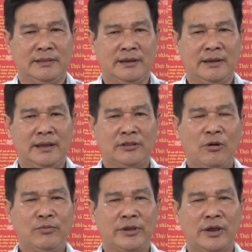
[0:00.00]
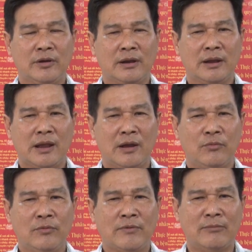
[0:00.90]
thực hiện tốt việc à, à,
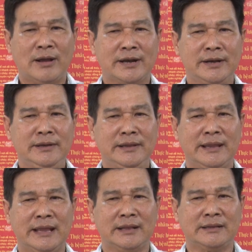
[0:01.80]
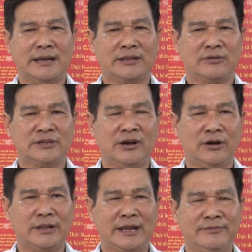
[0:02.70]
quốc phòng an ninh và trật tự an toàn xã
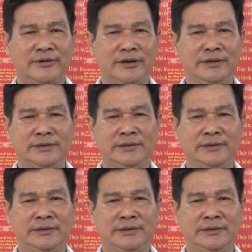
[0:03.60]
hội tại địa phương